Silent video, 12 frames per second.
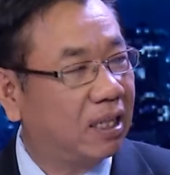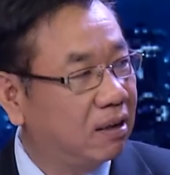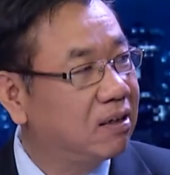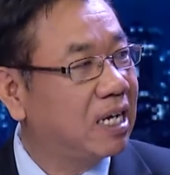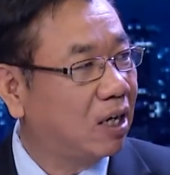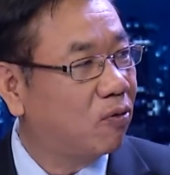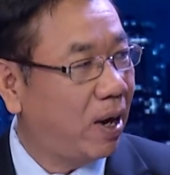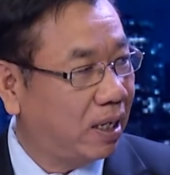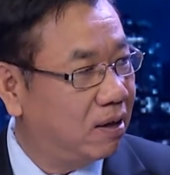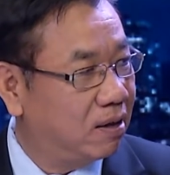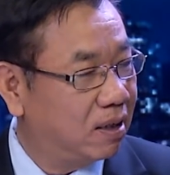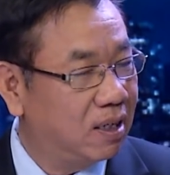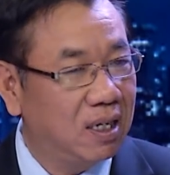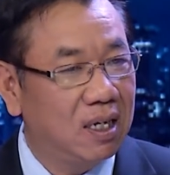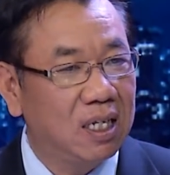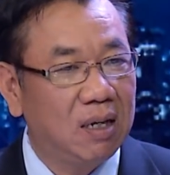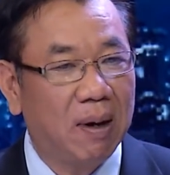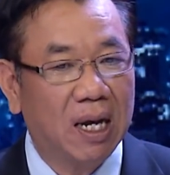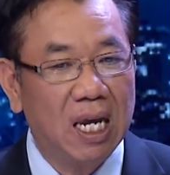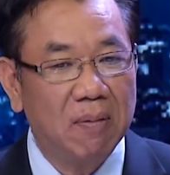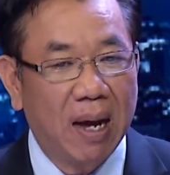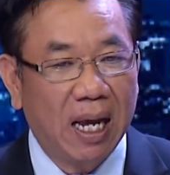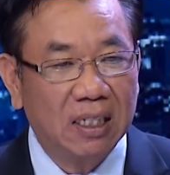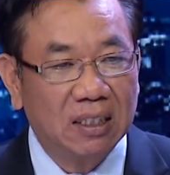tư nhân của anh được nhưng mà khi
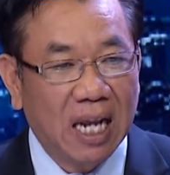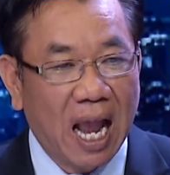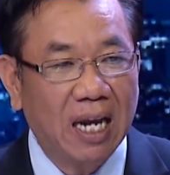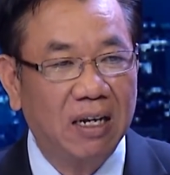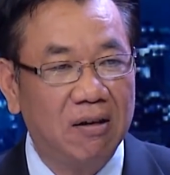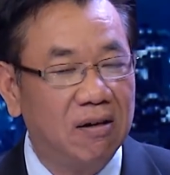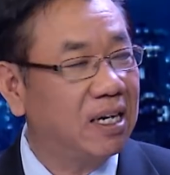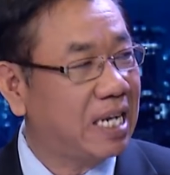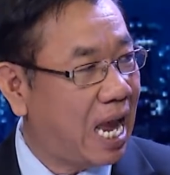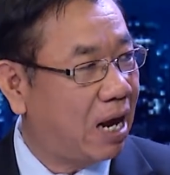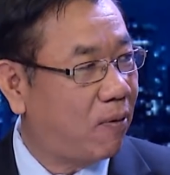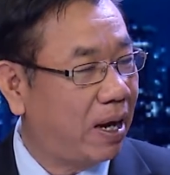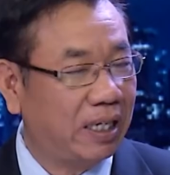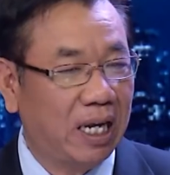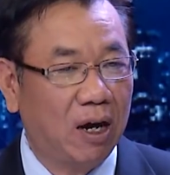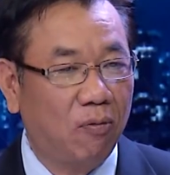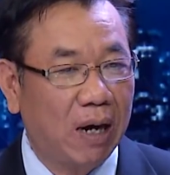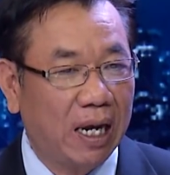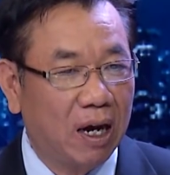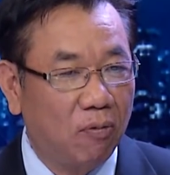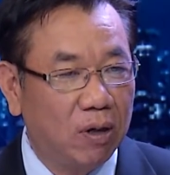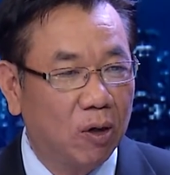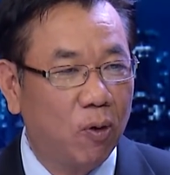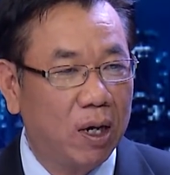mà anh sang nhượng cái nhà của anh thì anh không lại không
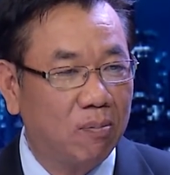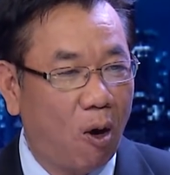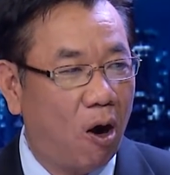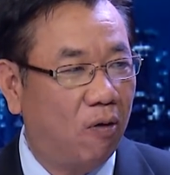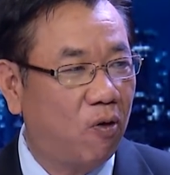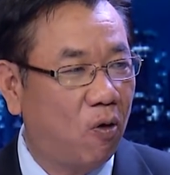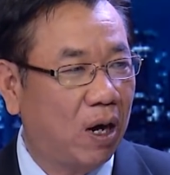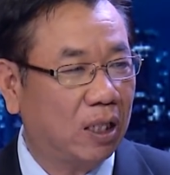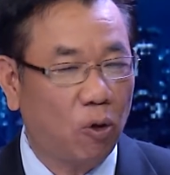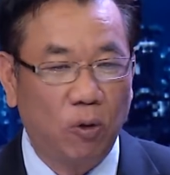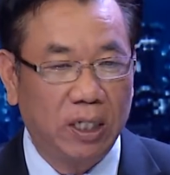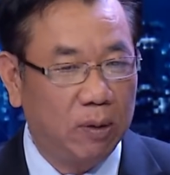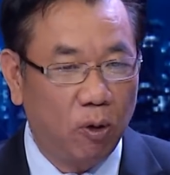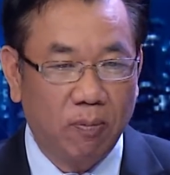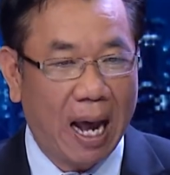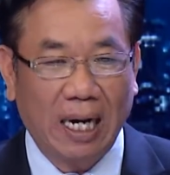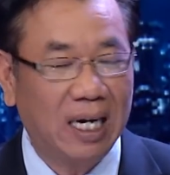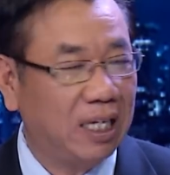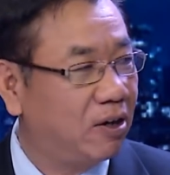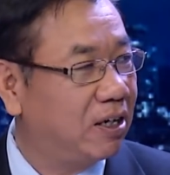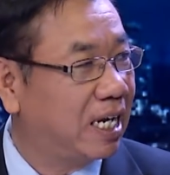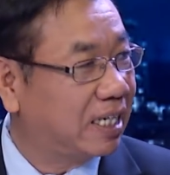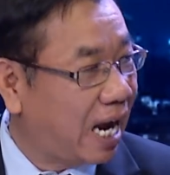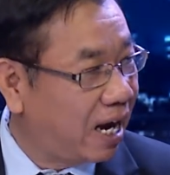được quyền bỏ vô là tôi chỉ muốn bán cái này cho người
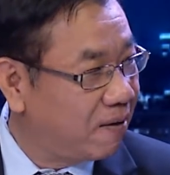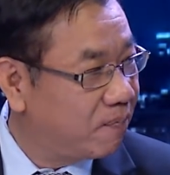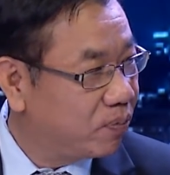da trắng yeah.